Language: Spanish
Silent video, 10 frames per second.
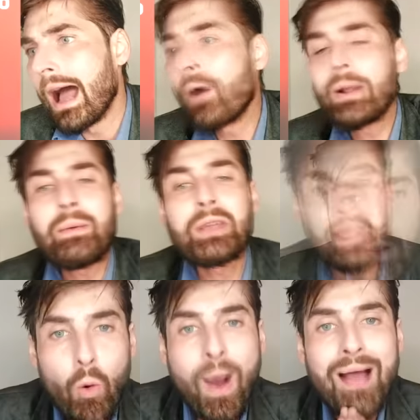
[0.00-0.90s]
Ahora
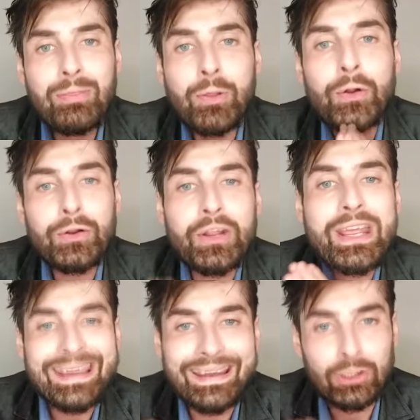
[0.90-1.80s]
bien, ¿cuándo
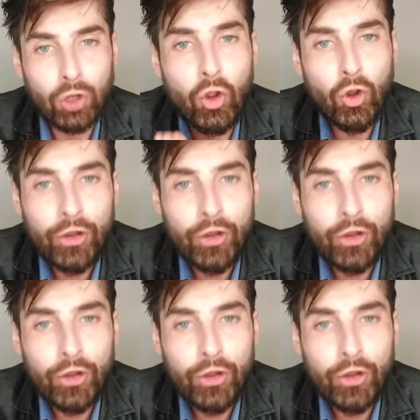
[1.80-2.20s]
rige todo